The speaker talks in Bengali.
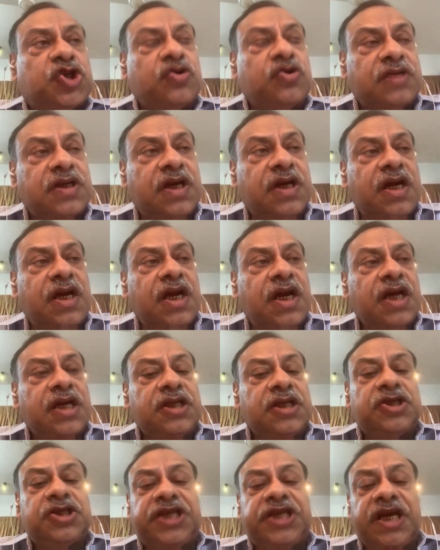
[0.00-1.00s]
কিন্তু যে
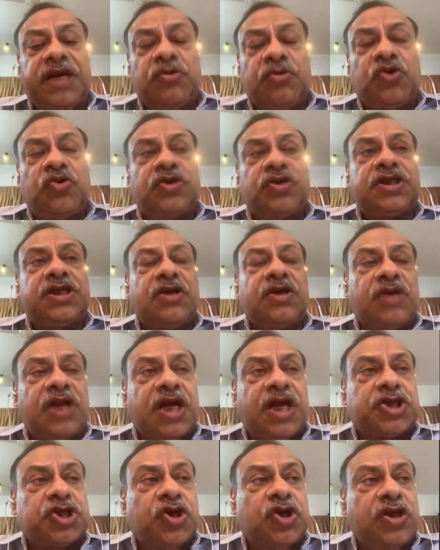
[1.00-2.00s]
মুহূর্তে ওনার
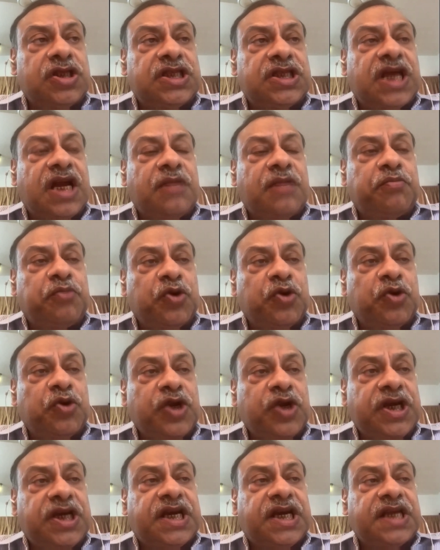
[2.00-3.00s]
সন্তান
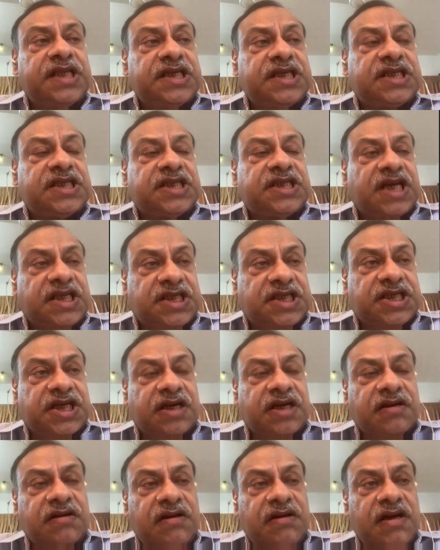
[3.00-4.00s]
পরীক্ষা দিতে যাচ্ছে
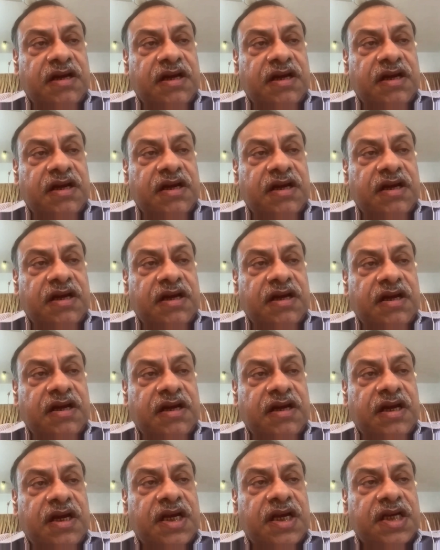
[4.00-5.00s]

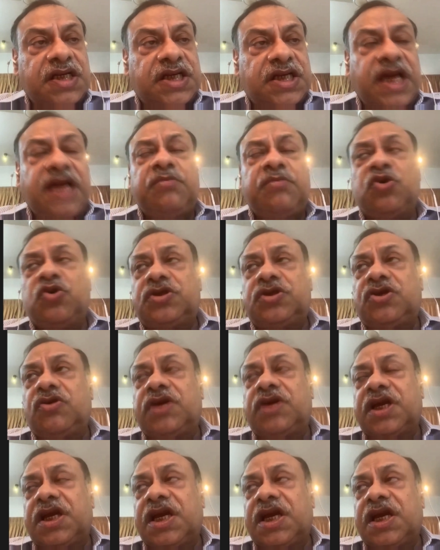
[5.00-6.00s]
সেই মুহূর্তে
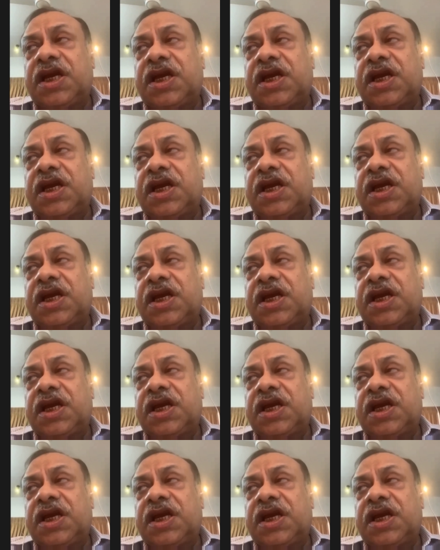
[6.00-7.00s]
ওনাকে কারাগারে নেওয়া
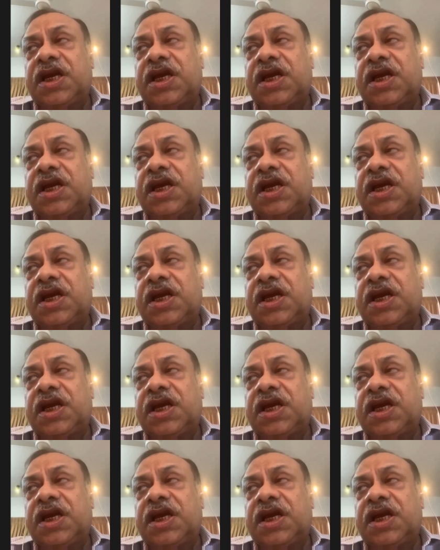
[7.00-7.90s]
হয় একেবারে একটা